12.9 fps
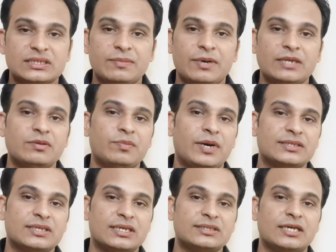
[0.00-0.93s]
इसके बाद में
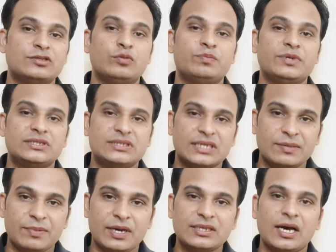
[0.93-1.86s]
बात करें साथियों बीसीए के
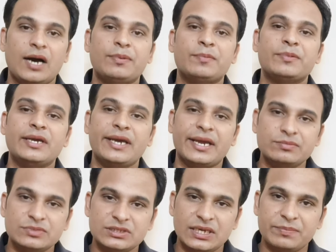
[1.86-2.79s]
बाद आप अपना
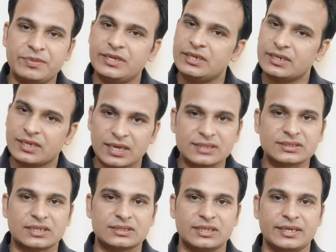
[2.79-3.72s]
एमसीए भी कर
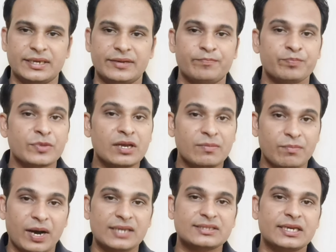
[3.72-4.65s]
सकते हैं
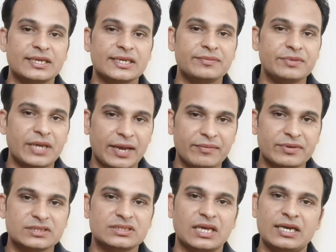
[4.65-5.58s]
बात करेंगे अभी
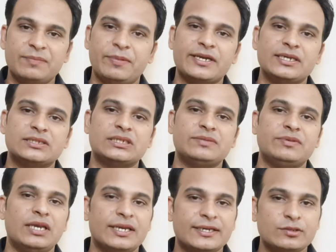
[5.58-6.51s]
एवरेज सैलरी पैकेज की
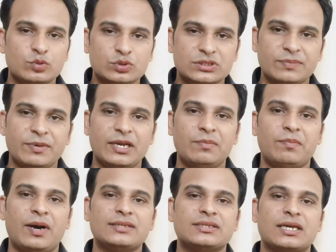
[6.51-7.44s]
भी लेकिन उससे पहले
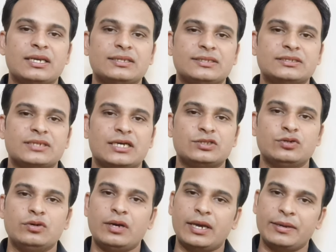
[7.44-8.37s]
बात कर लेते हैं
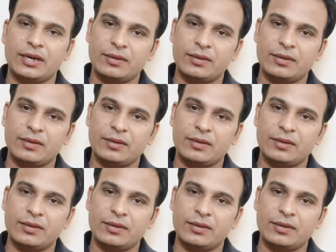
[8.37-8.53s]
साथियों